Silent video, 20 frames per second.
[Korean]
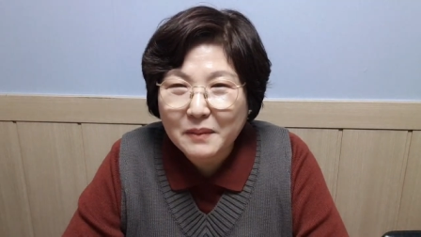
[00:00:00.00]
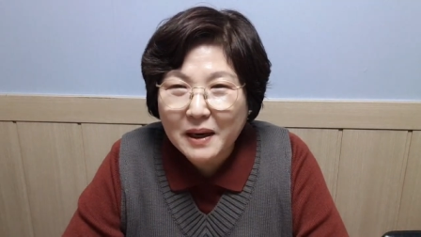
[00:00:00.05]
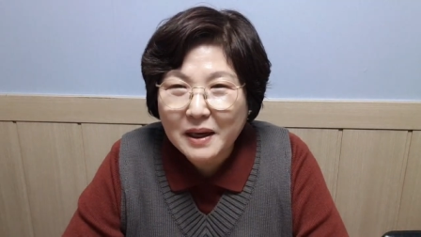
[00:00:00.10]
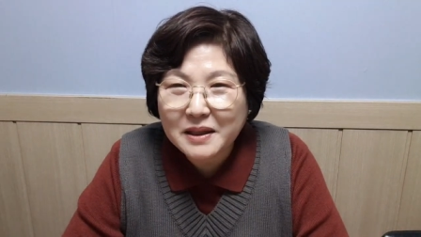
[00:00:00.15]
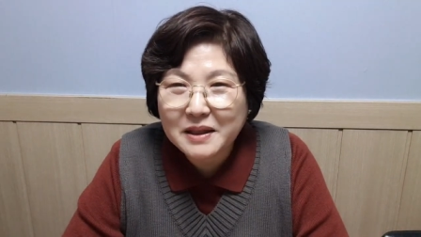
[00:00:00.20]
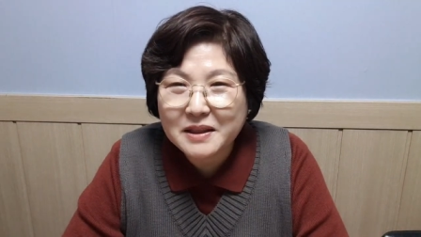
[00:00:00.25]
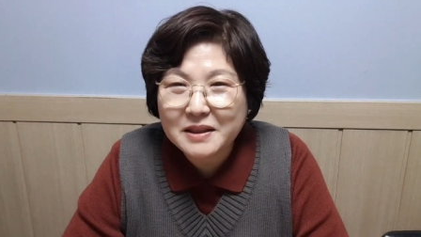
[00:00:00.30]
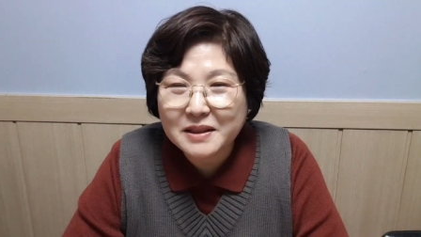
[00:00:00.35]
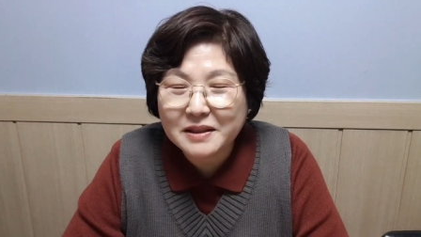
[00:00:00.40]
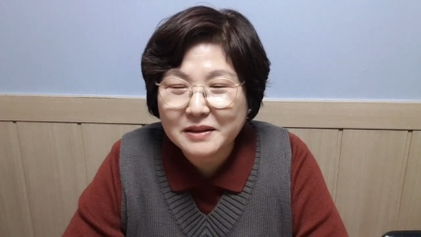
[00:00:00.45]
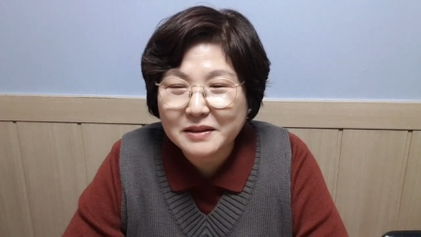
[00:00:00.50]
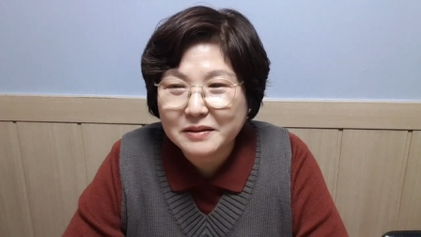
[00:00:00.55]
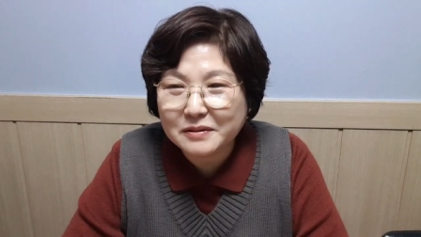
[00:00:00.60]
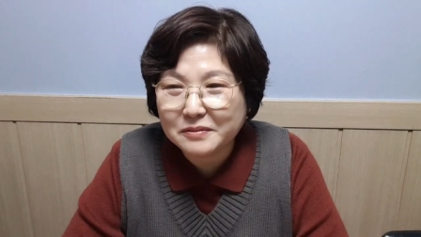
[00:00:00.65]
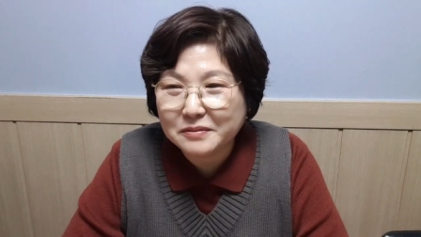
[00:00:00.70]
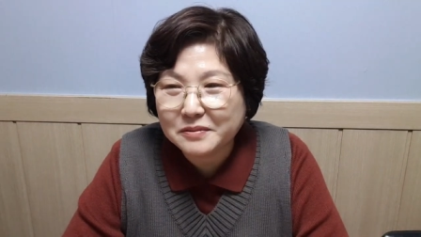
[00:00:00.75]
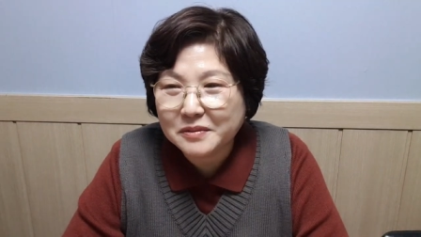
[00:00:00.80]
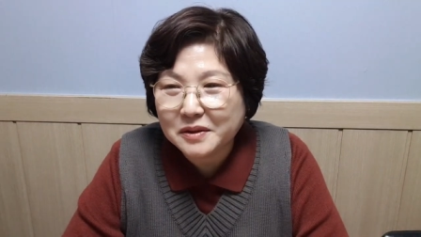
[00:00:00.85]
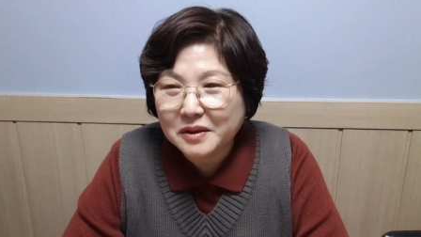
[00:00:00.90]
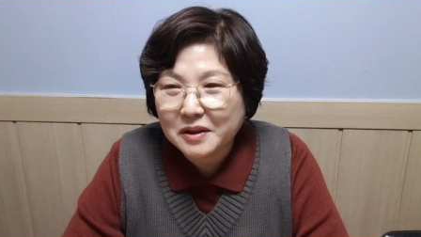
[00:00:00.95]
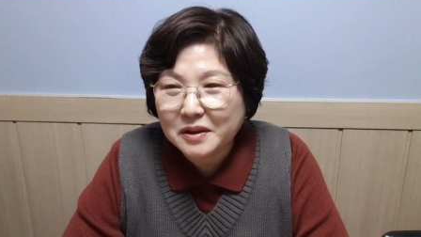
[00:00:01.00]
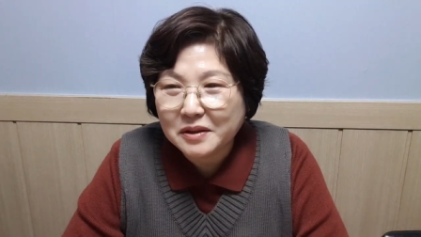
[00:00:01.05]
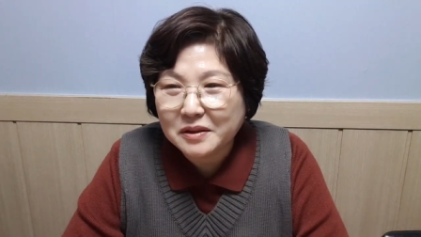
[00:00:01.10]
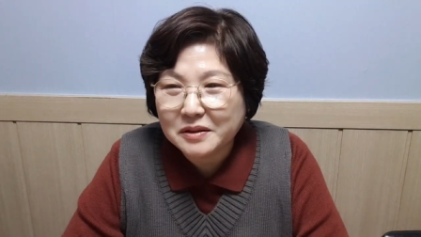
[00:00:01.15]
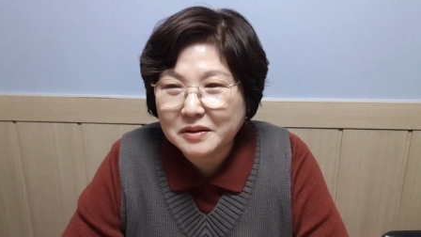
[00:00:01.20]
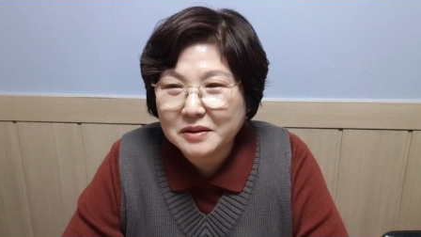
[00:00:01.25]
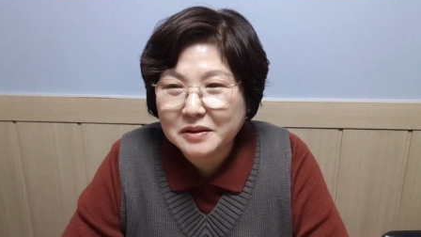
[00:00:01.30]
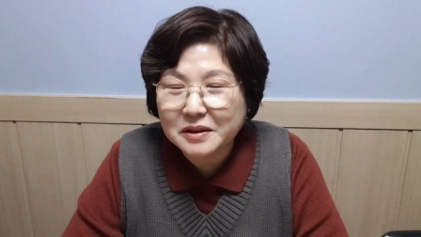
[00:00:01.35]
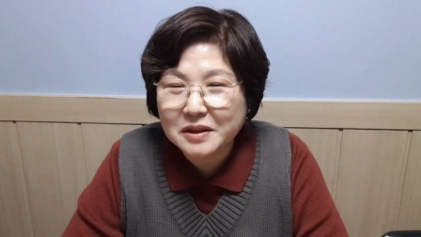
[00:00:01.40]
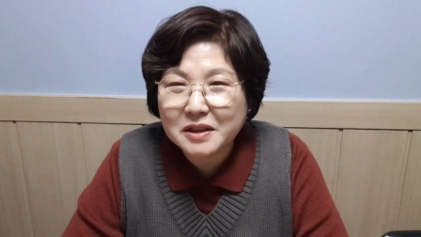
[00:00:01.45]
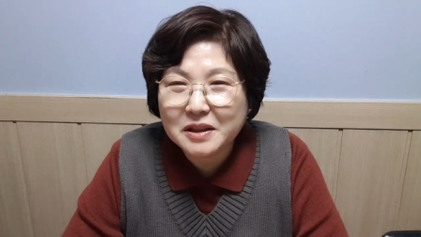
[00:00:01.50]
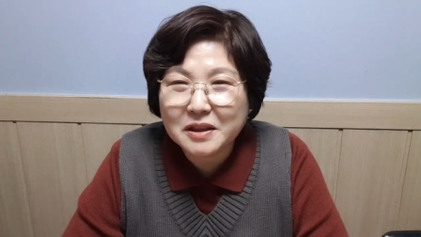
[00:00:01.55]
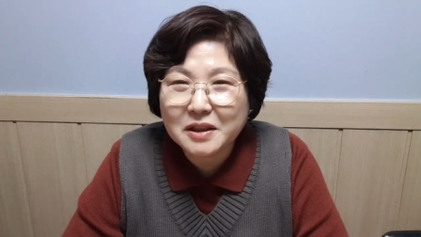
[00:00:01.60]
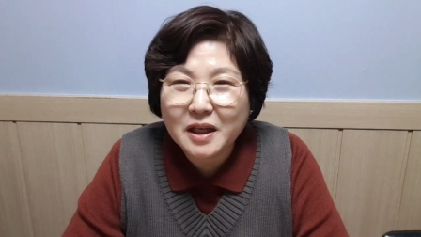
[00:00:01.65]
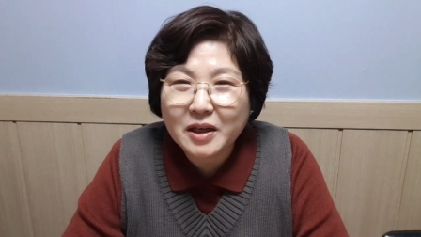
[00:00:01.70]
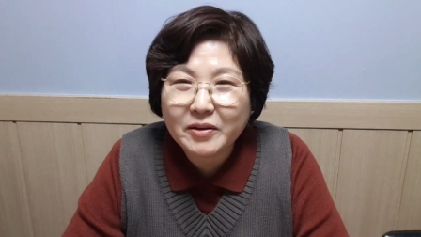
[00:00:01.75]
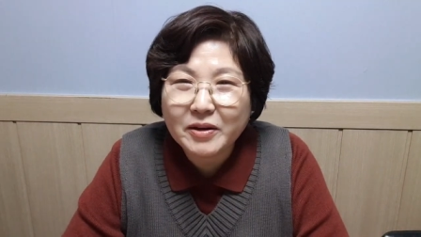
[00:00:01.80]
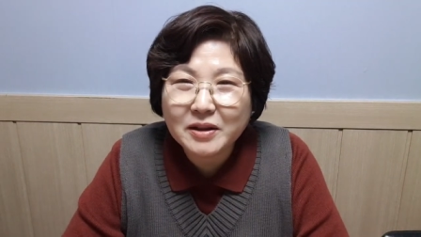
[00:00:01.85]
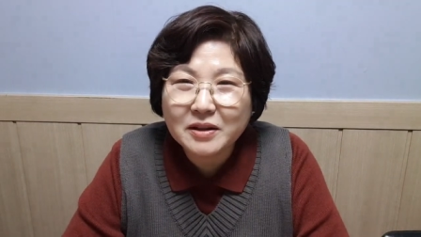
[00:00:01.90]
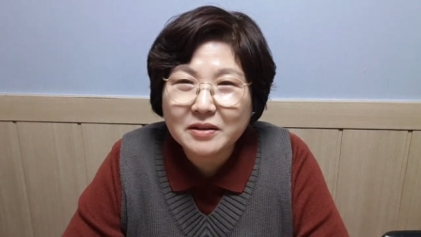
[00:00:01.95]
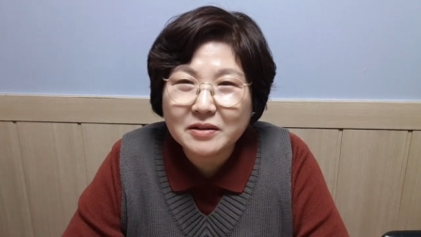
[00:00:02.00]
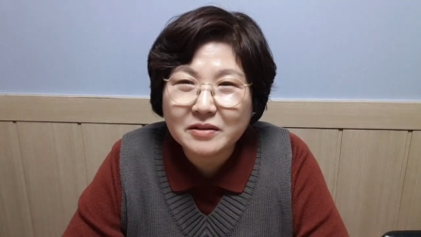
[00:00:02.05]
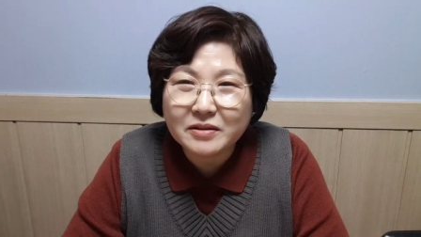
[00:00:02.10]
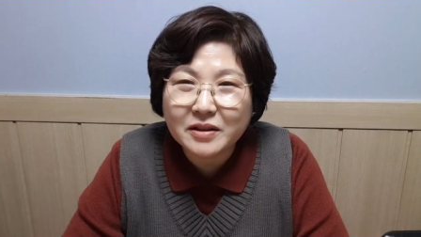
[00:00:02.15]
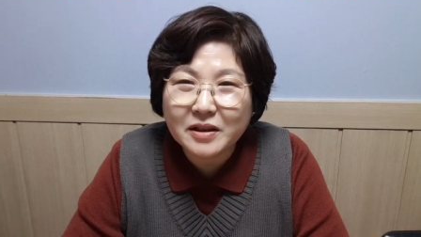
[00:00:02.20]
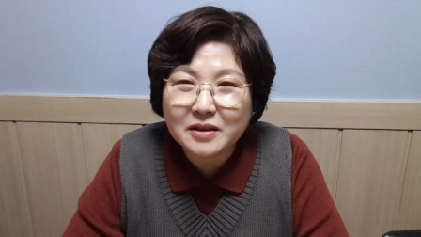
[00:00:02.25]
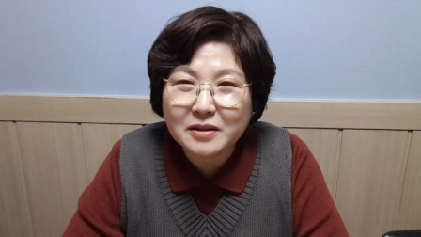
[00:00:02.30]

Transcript: 많이 지금 어, 그전 해왔던